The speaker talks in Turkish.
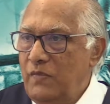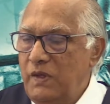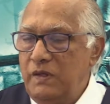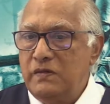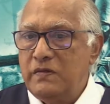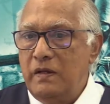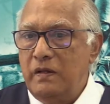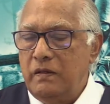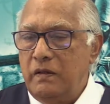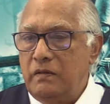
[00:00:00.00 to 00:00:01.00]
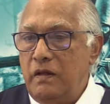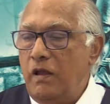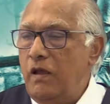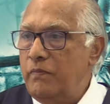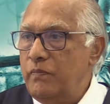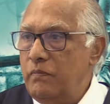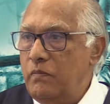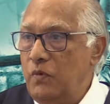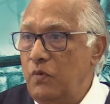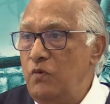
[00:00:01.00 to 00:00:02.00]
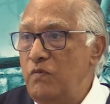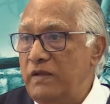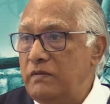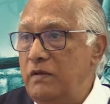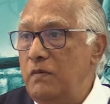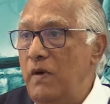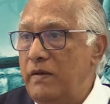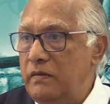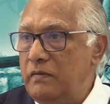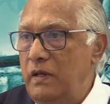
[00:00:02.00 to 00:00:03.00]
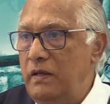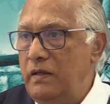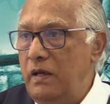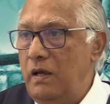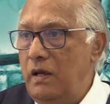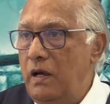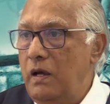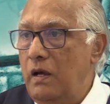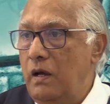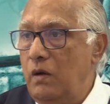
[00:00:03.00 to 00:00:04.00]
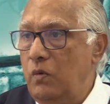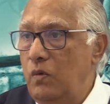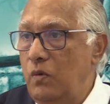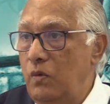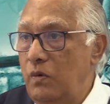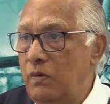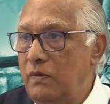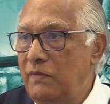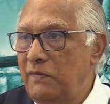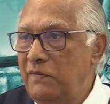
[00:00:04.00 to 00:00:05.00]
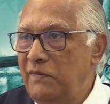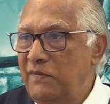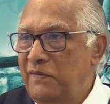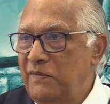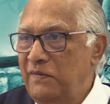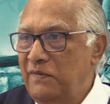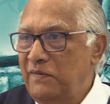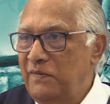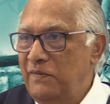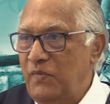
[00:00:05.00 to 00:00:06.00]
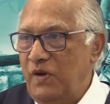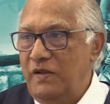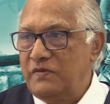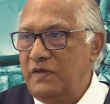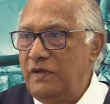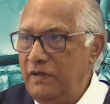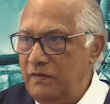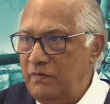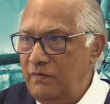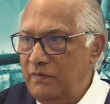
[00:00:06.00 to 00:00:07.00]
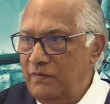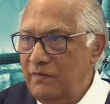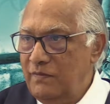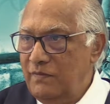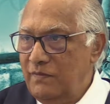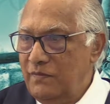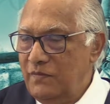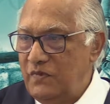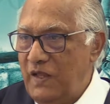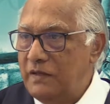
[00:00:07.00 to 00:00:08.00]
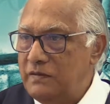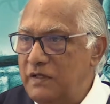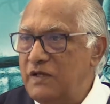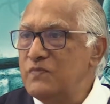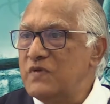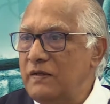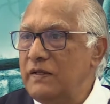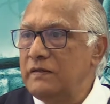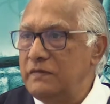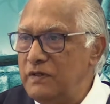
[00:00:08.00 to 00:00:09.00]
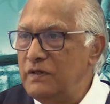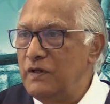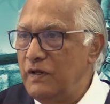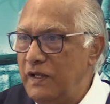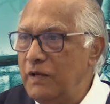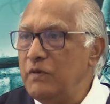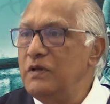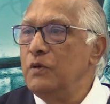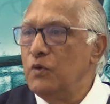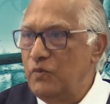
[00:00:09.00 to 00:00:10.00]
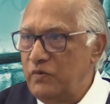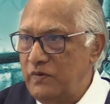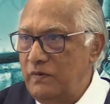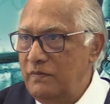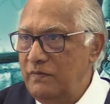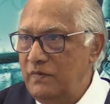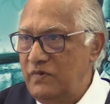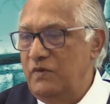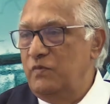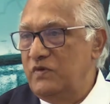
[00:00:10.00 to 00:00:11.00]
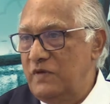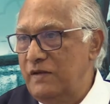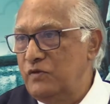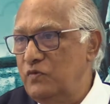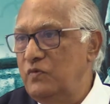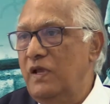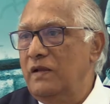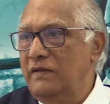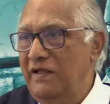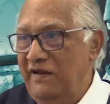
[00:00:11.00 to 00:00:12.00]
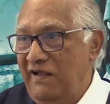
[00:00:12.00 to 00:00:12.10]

İnsan hakikaten hep gülmekten ibaret değil ki ha ha ha hu hu. Biraz da git dertli kimseleri dinle. Niye dinliyor bu? İşte biz hani Suriyeliler